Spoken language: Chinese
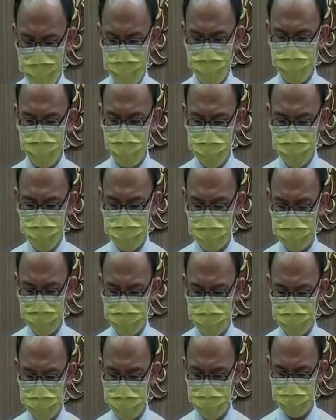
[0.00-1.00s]
封
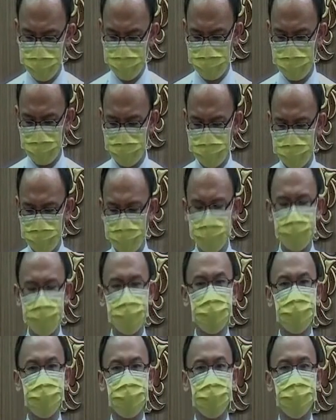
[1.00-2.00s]
城早知道这件
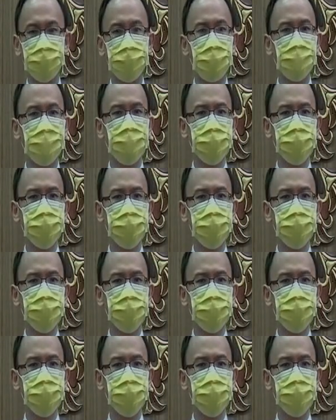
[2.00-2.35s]
事情，